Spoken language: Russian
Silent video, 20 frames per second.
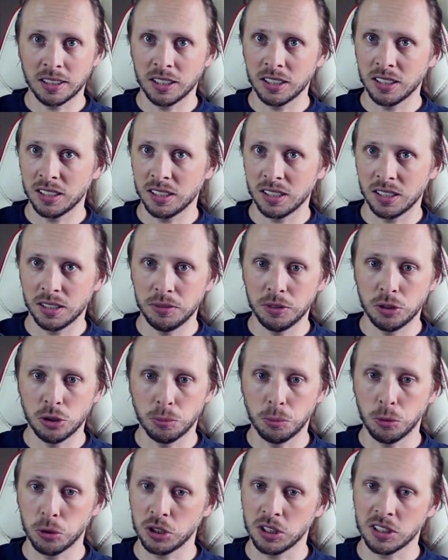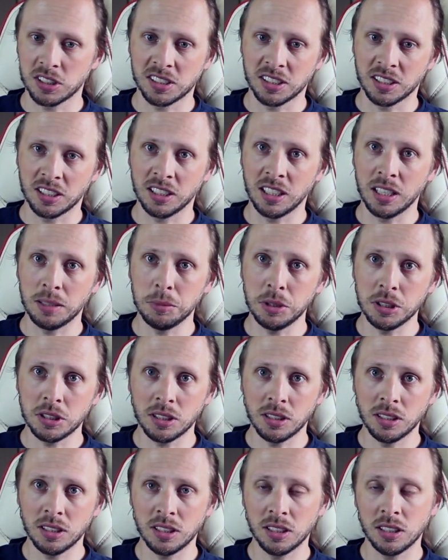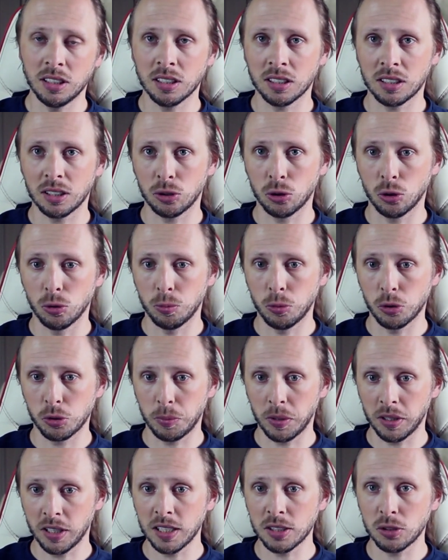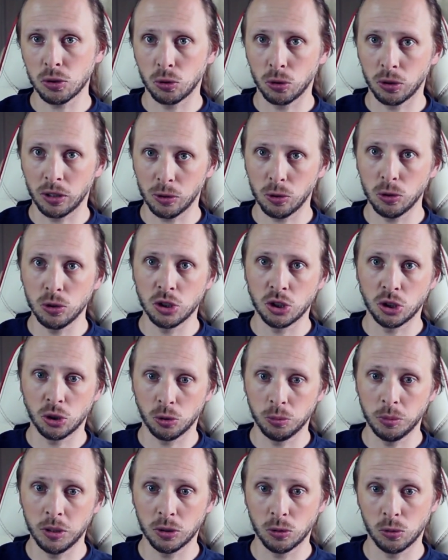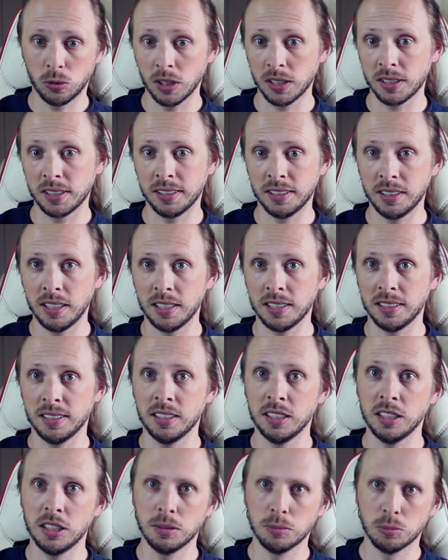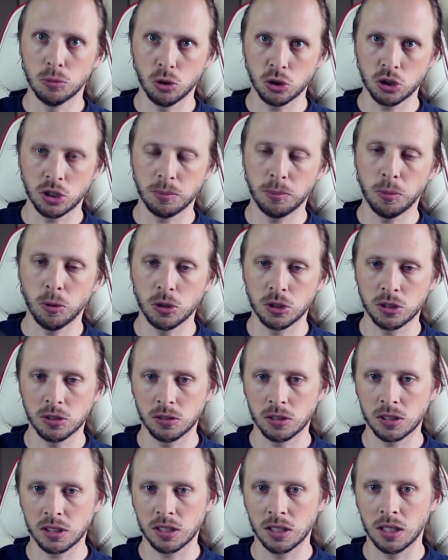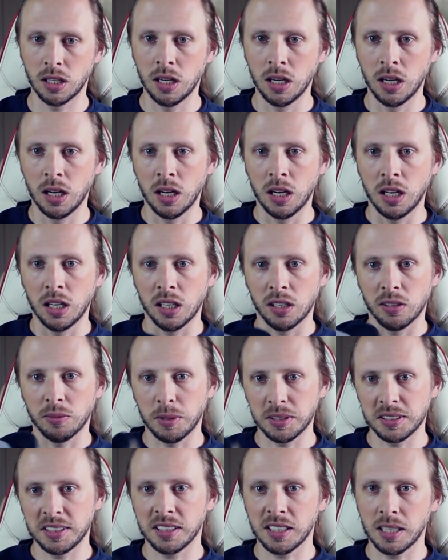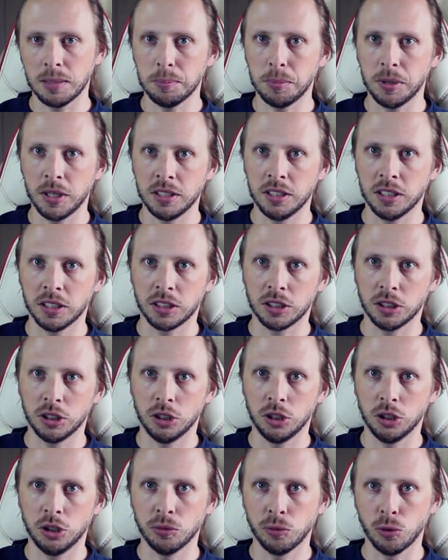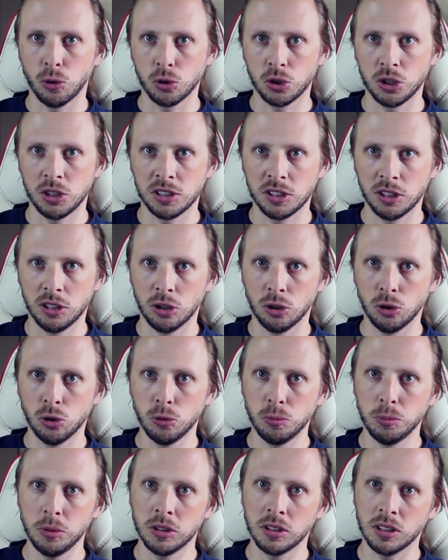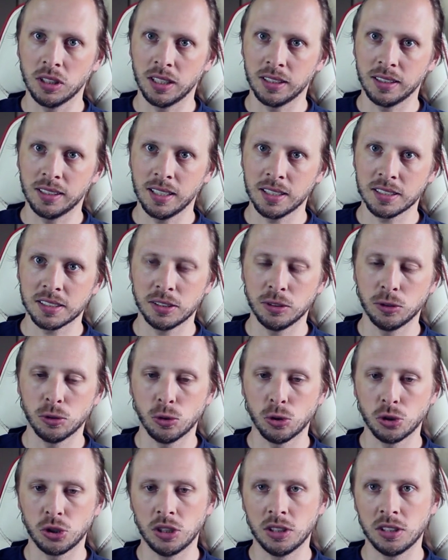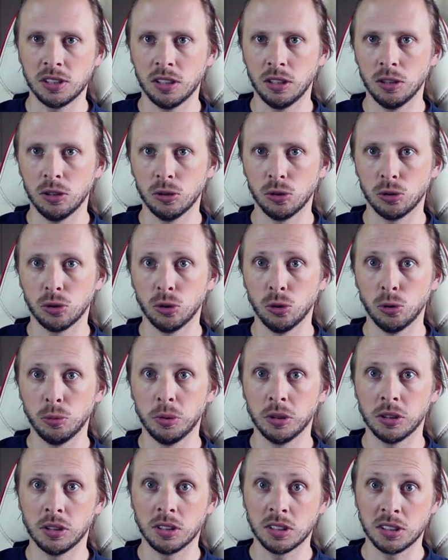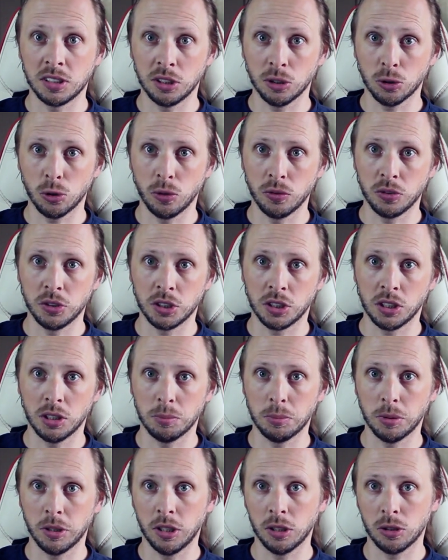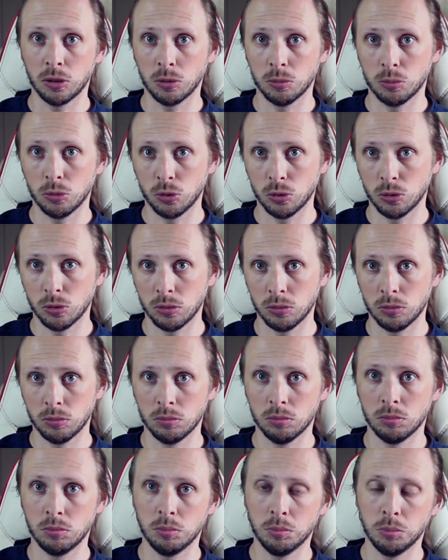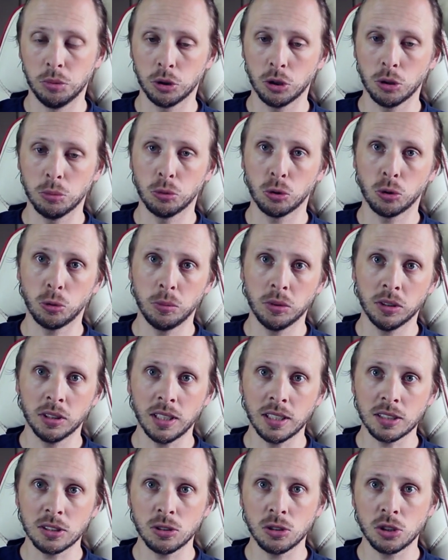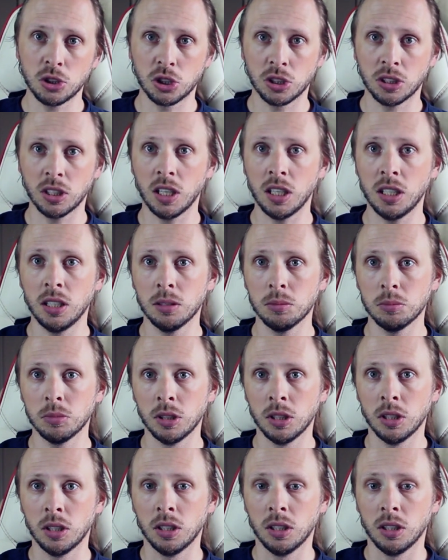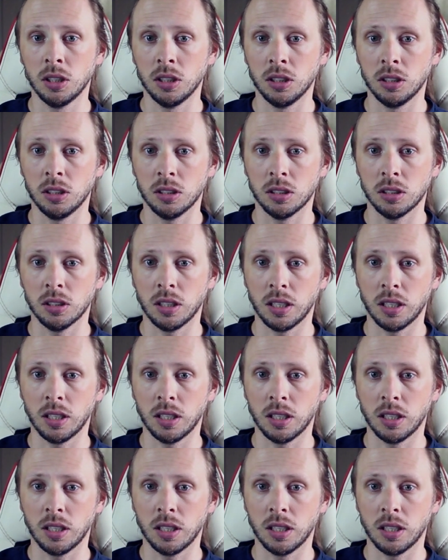Разумеется, это видео пост закономительное, которое пост показывает, что такой инструмент у нас есть и можно пользоваться. В ваших компаниях его очень сильно любит, а также его очень сильно любят тестировщики. Поэтому берем документацию, читаем,